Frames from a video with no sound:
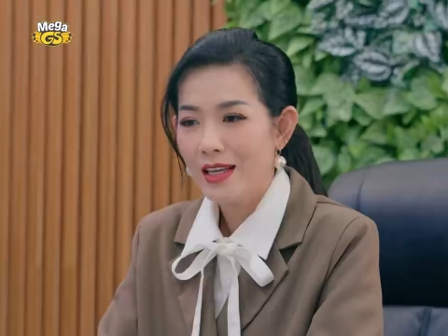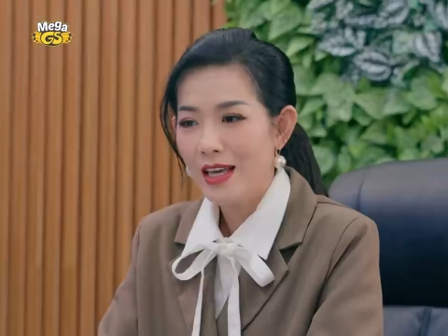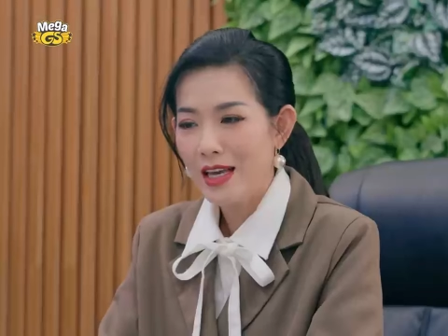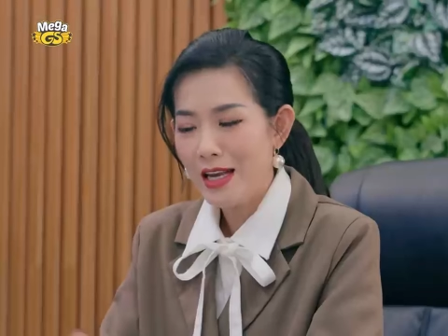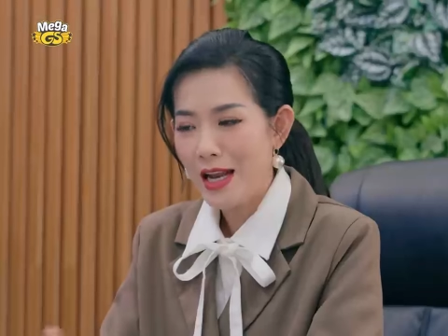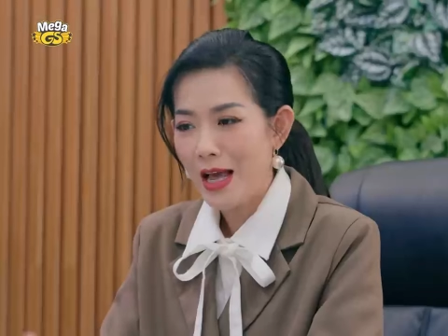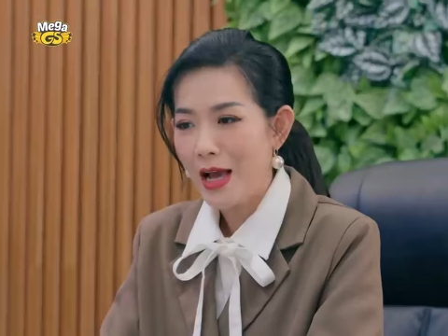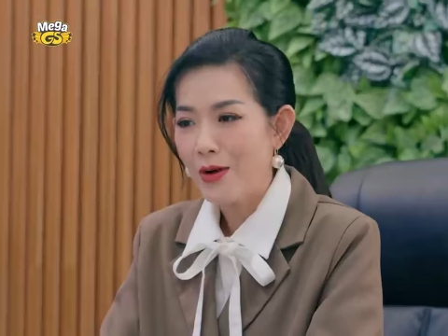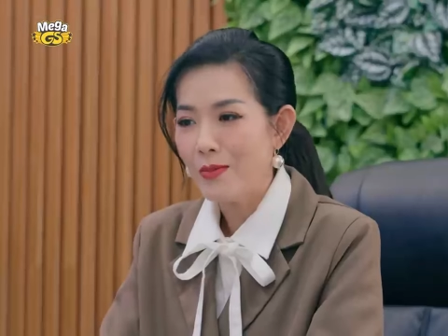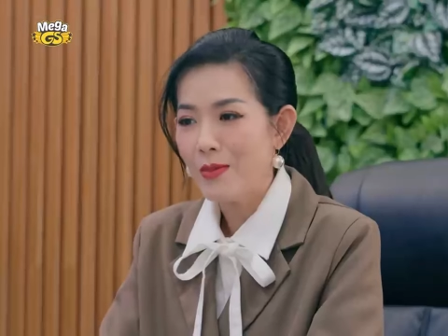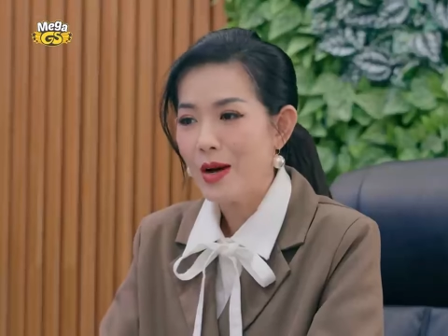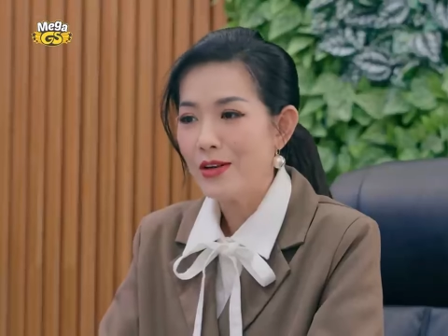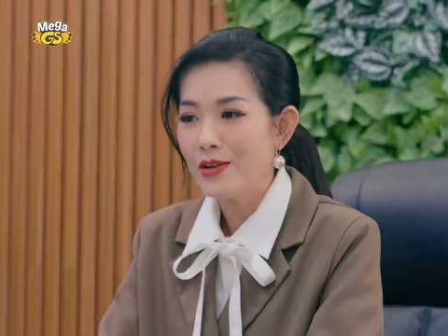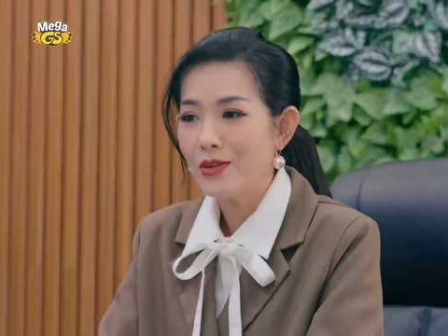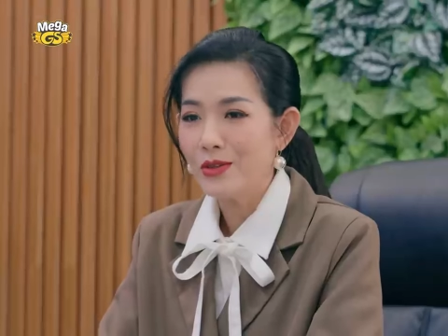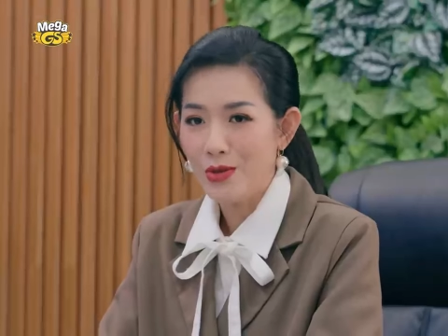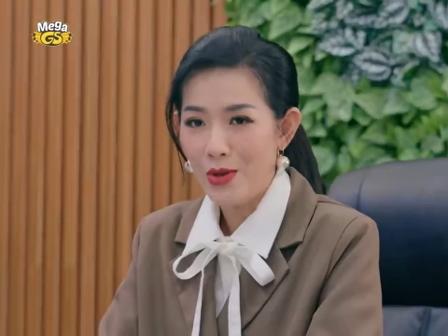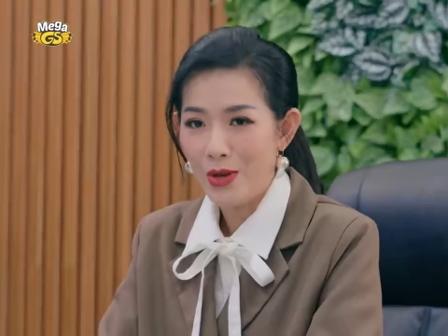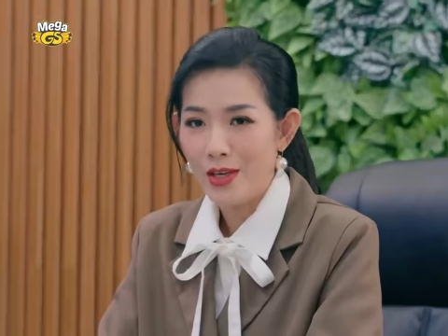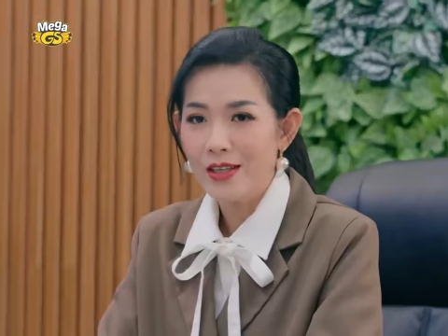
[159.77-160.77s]
Khi nào mà
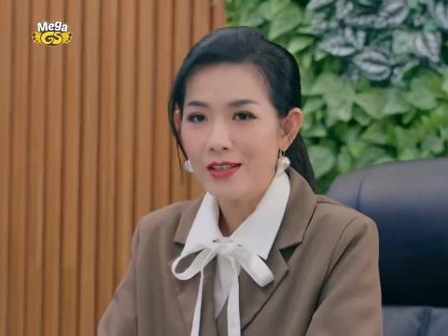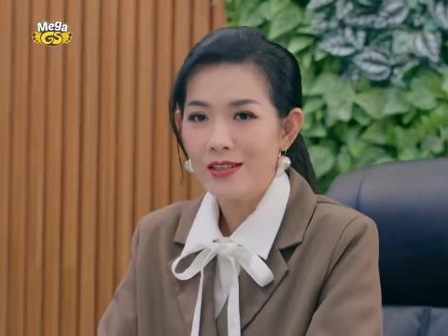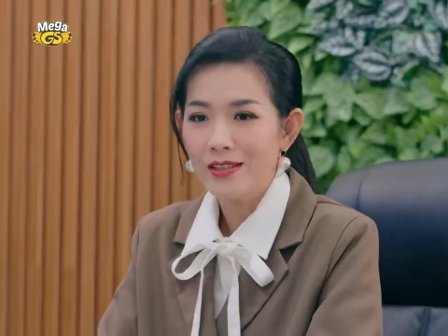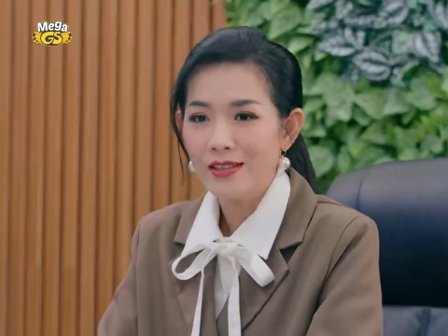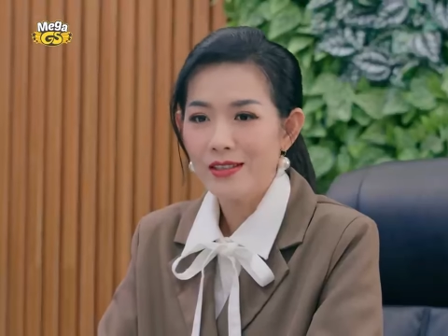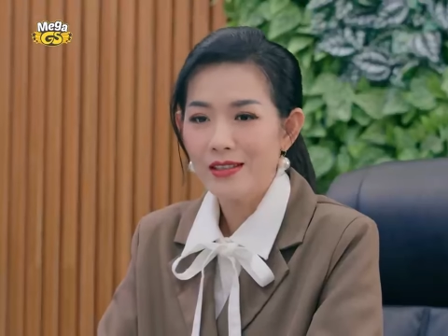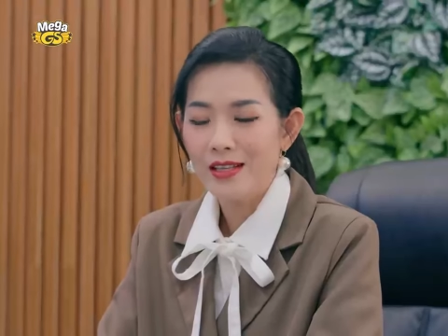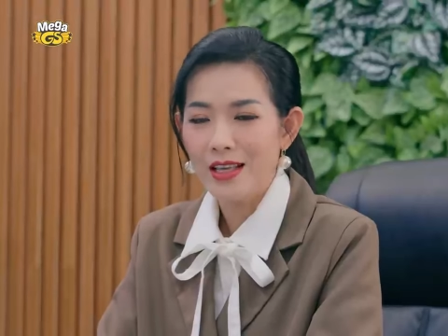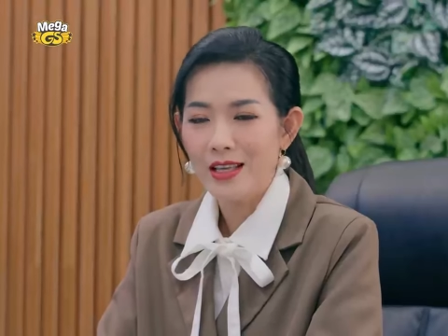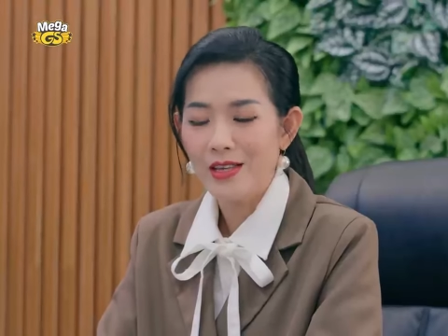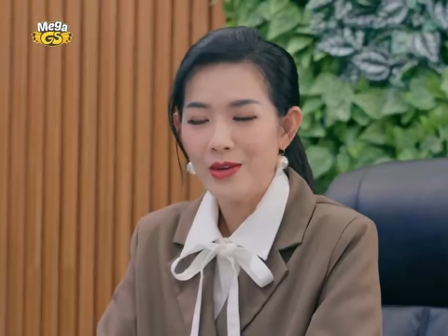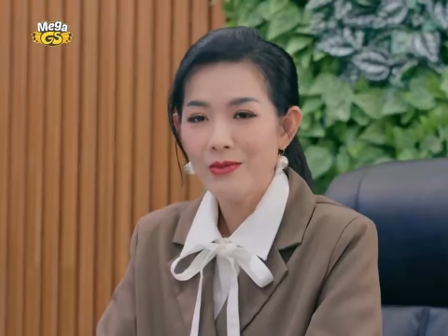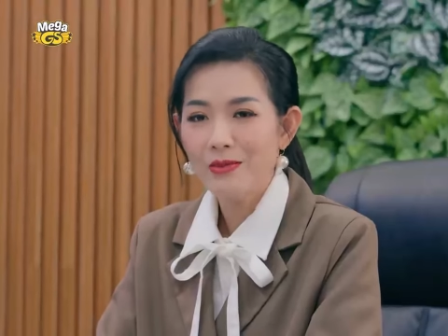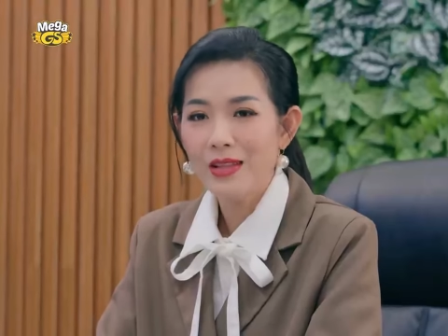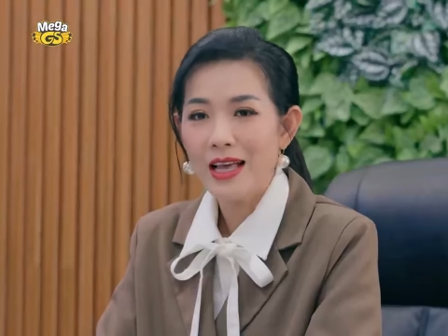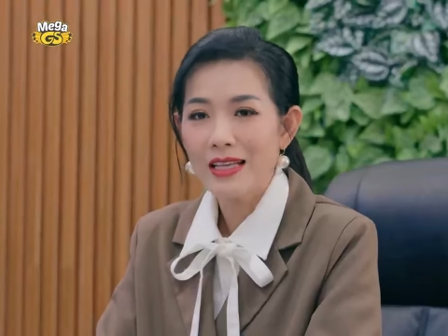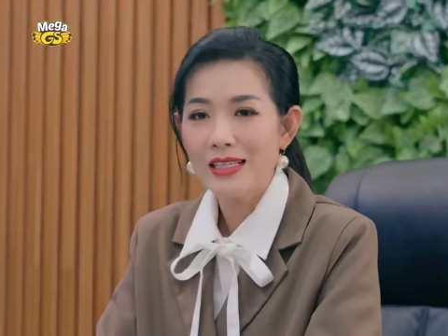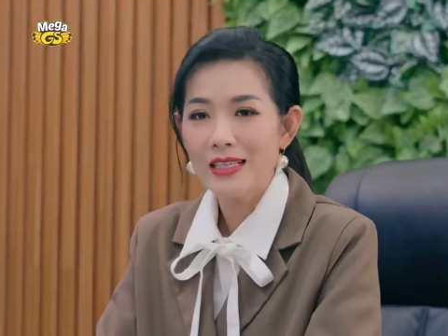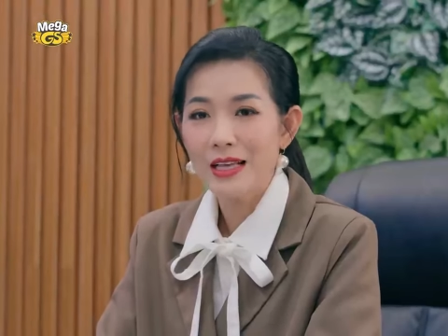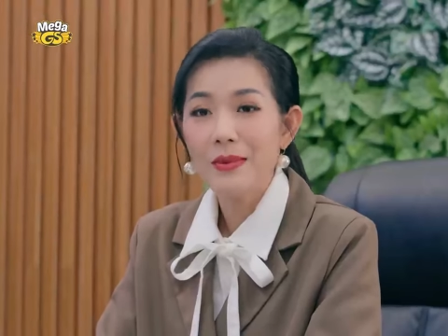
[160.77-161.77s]
được duyệt thì chúng ta